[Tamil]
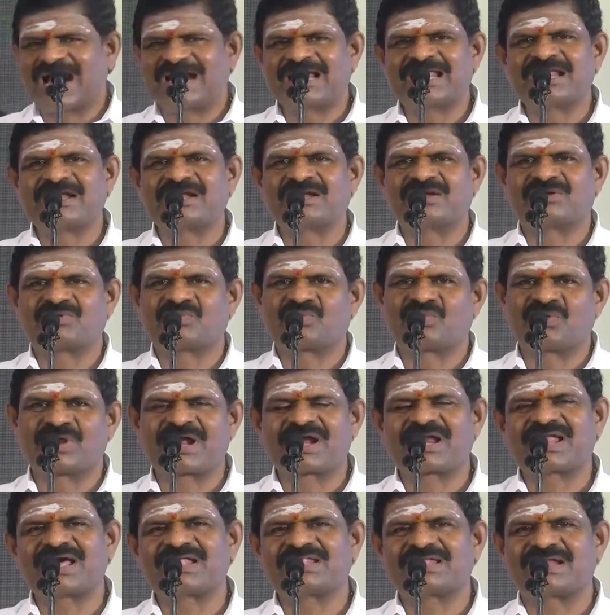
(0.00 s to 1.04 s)
அண்ணன்
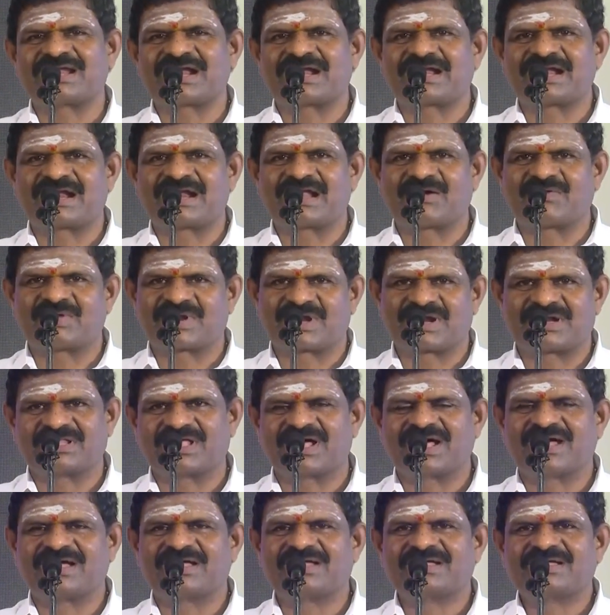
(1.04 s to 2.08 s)
உலகநாதன் அண்ணன்
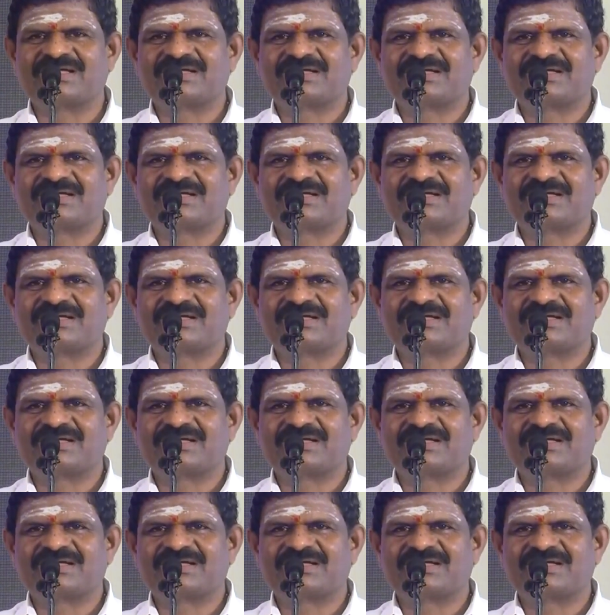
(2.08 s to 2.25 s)
அவர்கள் தான்